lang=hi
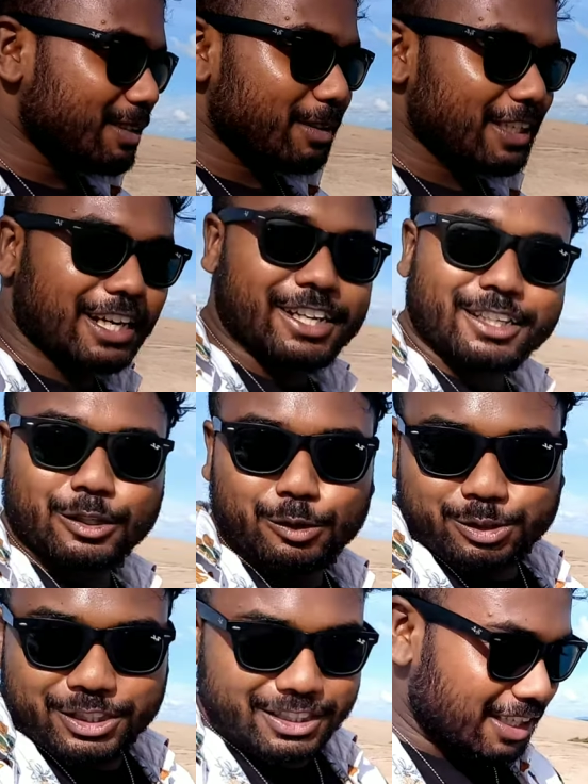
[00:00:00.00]
से मैं दिखाने की
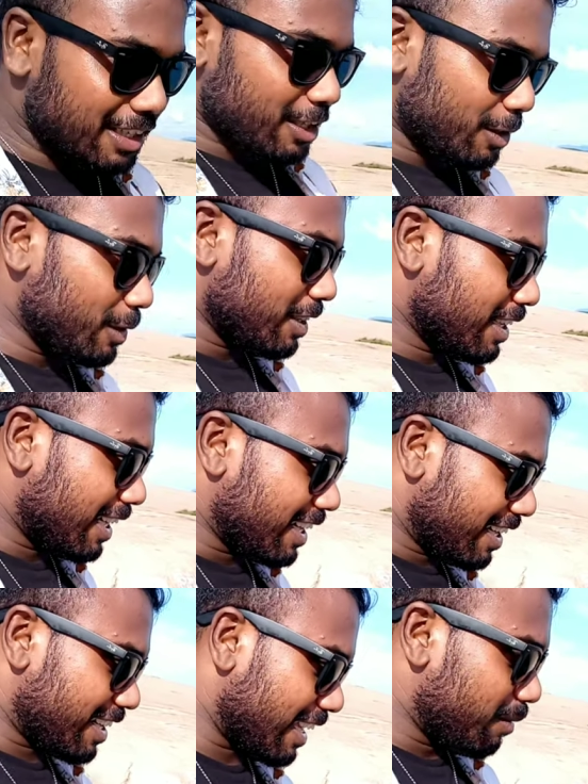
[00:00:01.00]
कोशिश करता हूँ
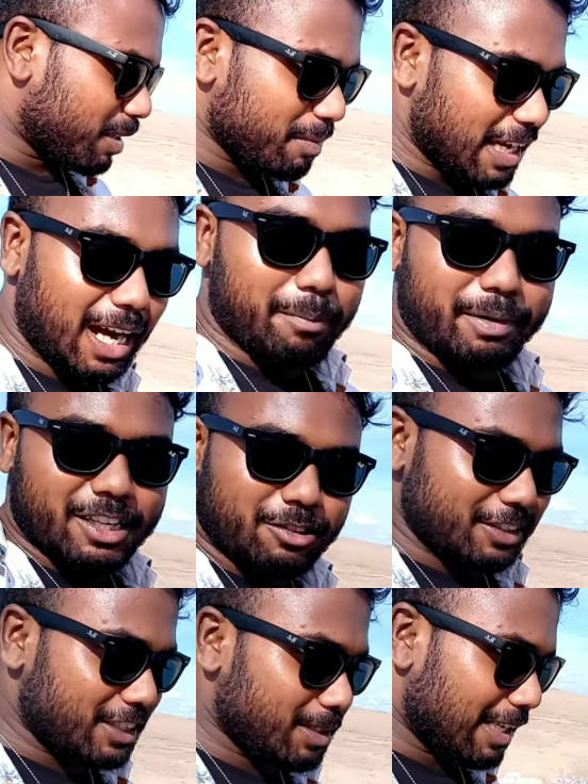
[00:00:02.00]
अगर कैमरे में आ पाया तो
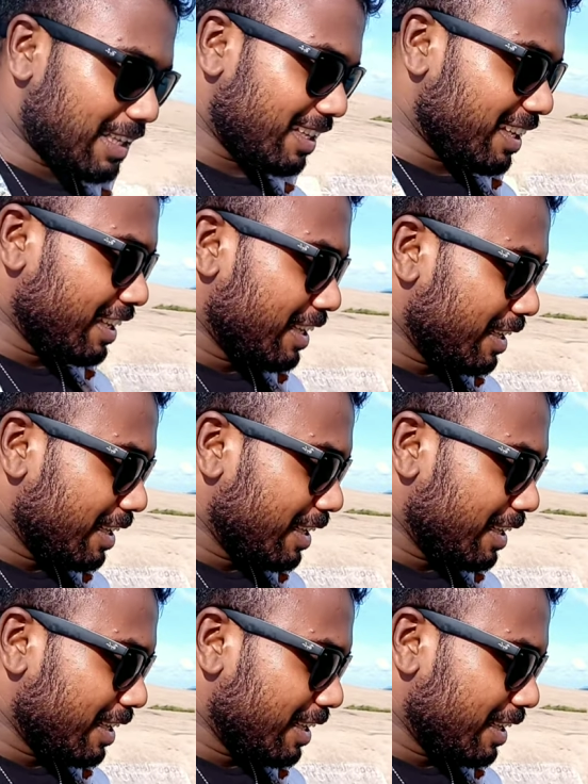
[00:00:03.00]
अच्छी बात है